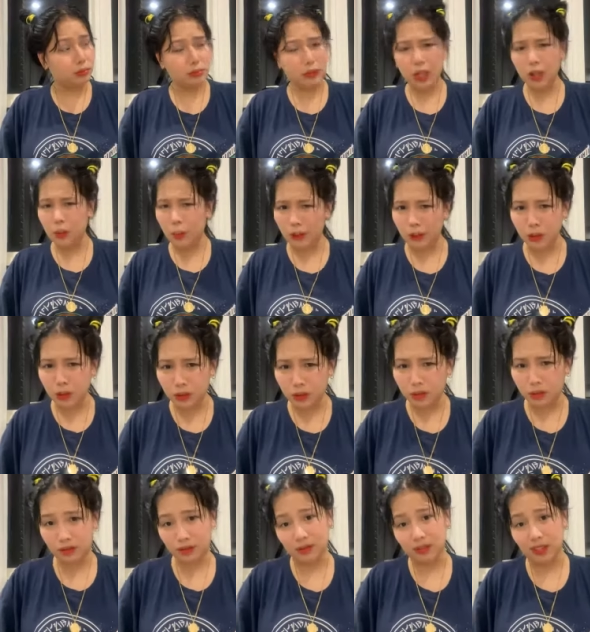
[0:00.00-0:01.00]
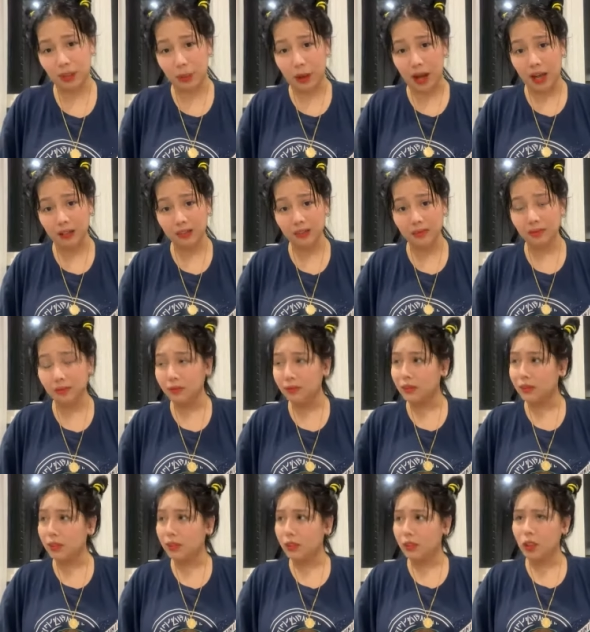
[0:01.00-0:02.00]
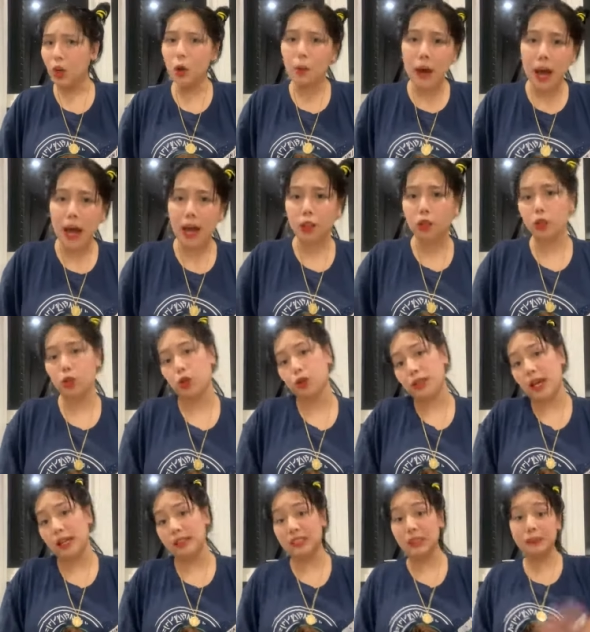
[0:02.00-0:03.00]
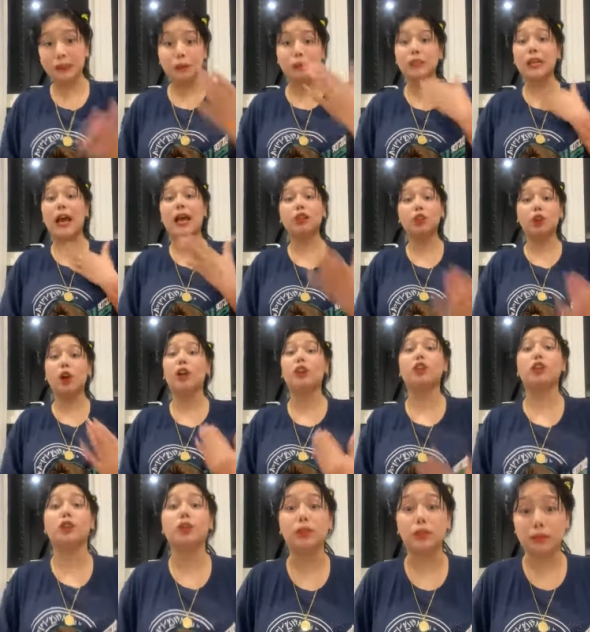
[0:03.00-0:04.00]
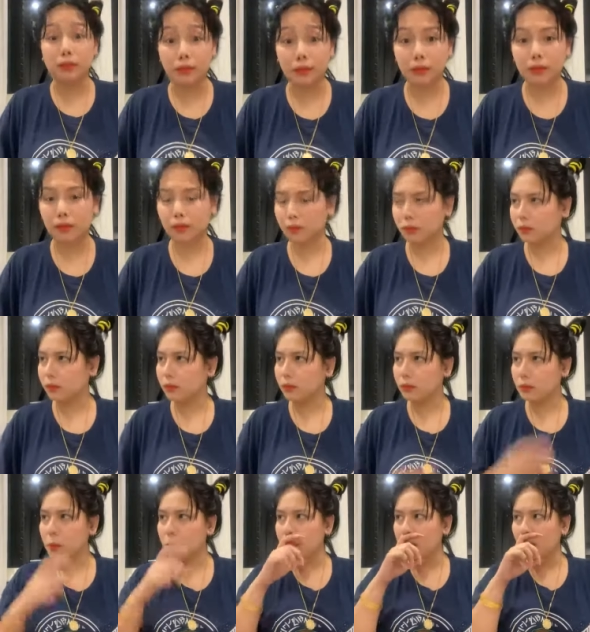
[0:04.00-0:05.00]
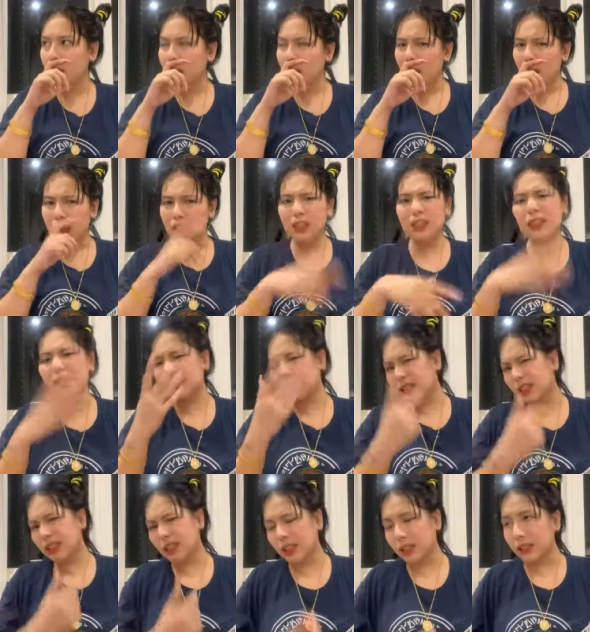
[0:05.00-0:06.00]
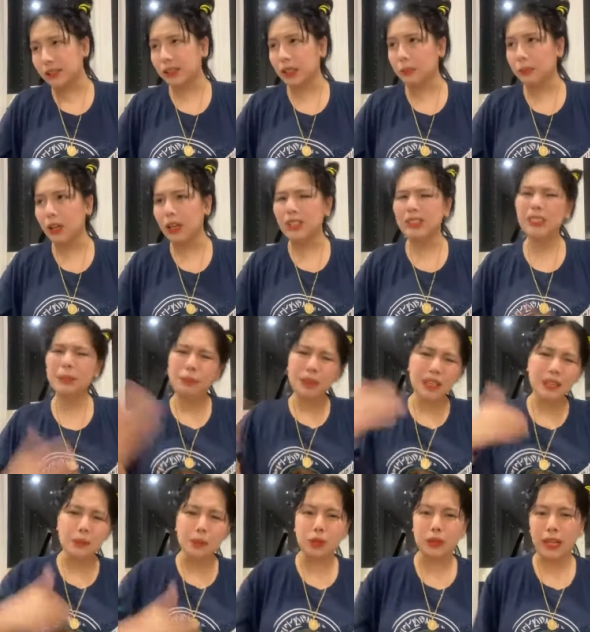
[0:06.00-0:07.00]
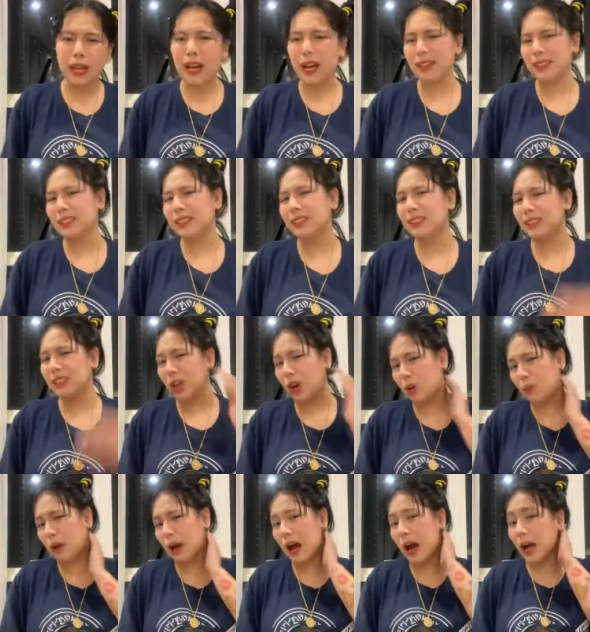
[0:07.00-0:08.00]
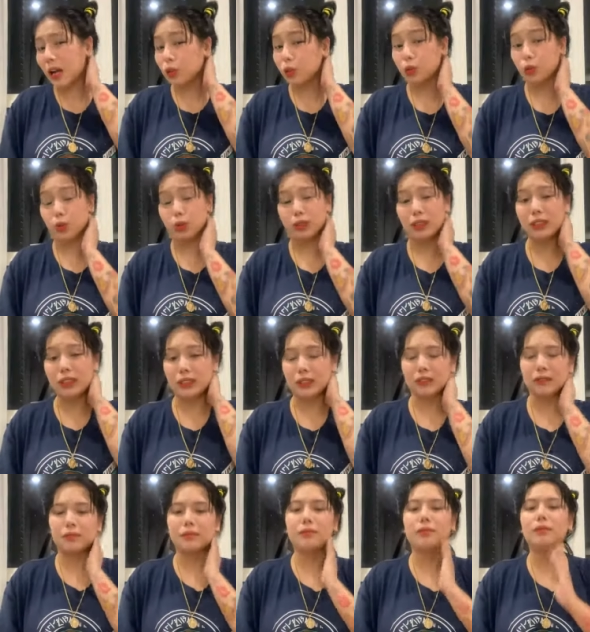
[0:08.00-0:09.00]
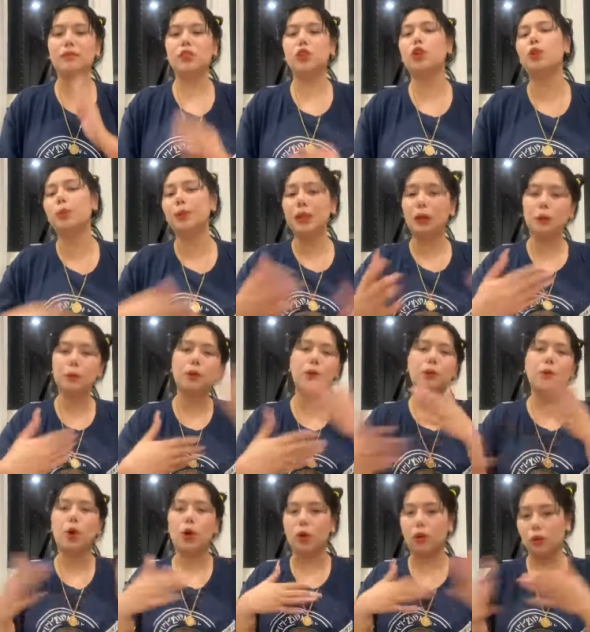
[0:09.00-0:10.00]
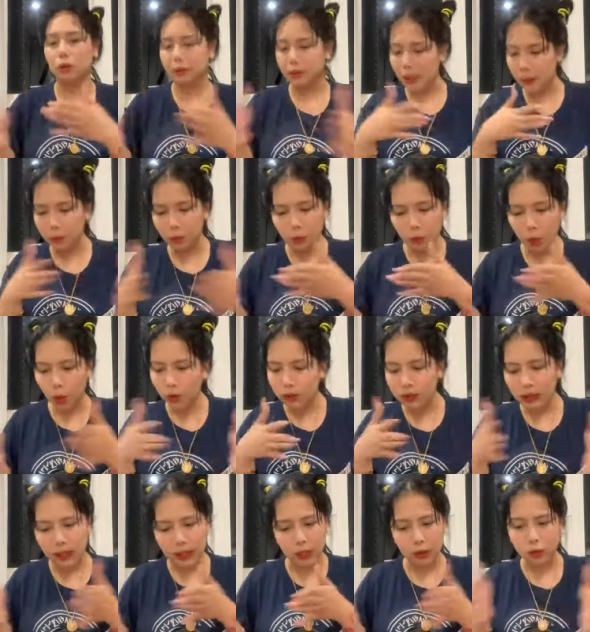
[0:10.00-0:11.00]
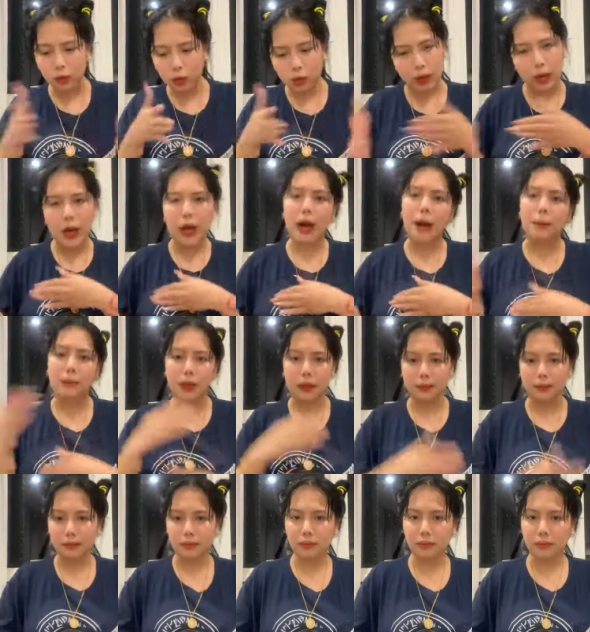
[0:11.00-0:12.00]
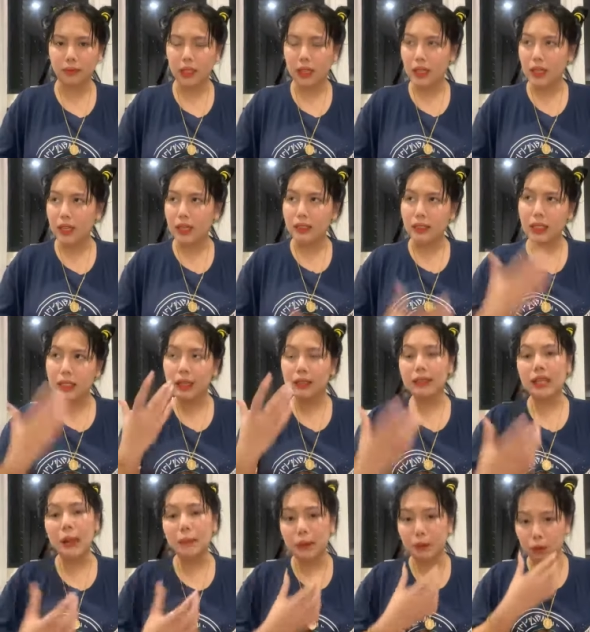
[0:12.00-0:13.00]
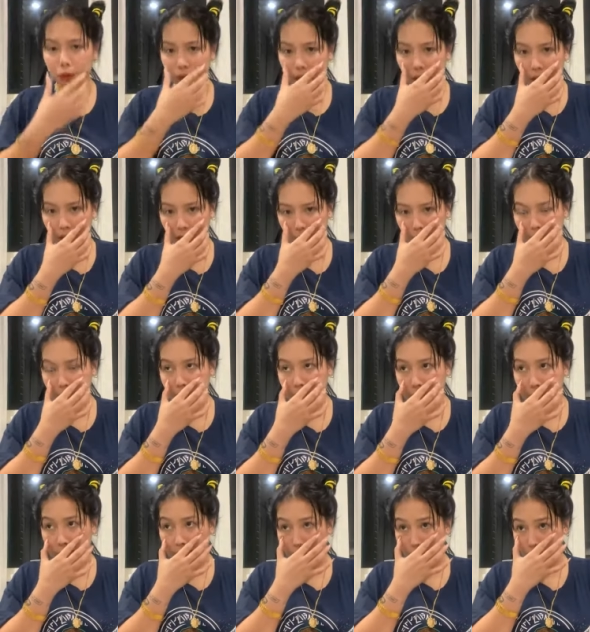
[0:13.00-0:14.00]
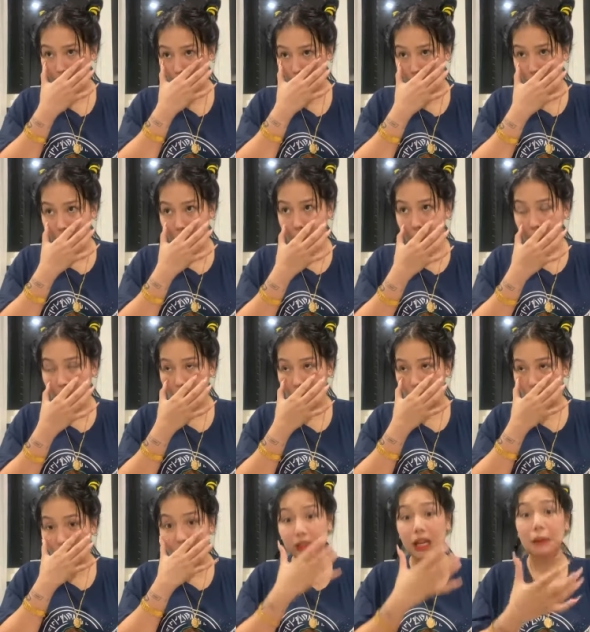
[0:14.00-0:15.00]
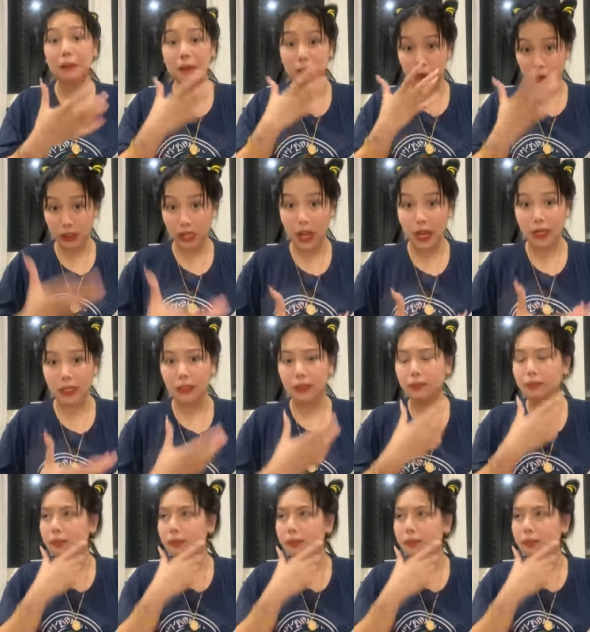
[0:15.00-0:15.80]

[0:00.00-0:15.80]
Ano ba yun? ba? Diba? Hindi ako makakatulog yan. Sabi mo sa akin kung ano yun. Hindi na, sige na next time. Sabihin mo na kasi hindi ako makakatulog niyan eh. So, pinaupo mo ako. Pinaupo mo ako sa dulo ng kama. Then, ang sabi mo sa akin, ang sabi mo sa akin,